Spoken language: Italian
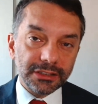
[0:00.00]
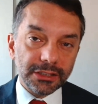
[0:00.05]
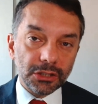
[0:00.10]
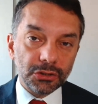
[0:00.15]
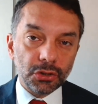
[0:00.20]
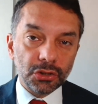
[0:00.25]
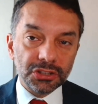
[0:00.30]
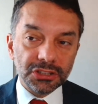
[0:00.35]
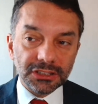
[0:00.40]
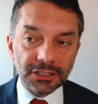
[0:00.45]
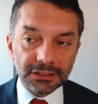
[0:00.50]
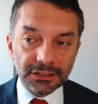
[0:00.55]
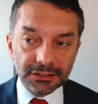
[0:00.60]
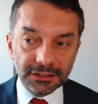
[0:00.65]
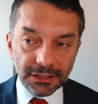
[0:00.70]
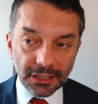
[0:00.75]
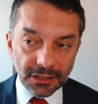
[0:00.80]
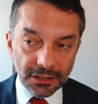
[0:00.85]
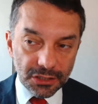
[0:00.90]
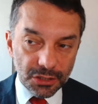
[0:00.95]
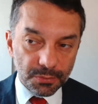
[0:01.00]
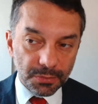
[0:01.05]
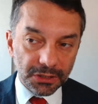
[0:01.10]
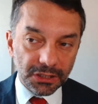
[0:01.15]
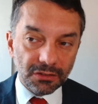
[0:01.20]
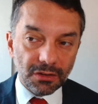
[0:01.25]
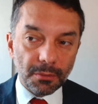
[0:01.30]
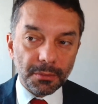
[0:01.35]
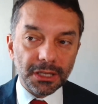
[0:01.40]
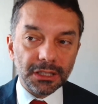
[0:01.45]
andandosi ad attestare
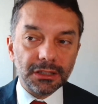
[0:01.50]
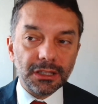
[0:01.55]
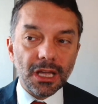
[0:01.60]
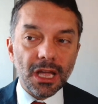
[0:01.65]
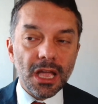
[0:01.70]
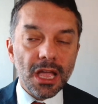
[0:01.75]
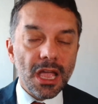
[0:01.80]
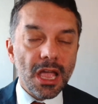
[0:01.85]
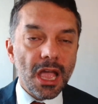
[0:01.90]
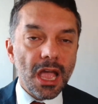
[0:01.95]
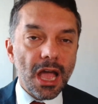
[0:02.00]
rispettivamente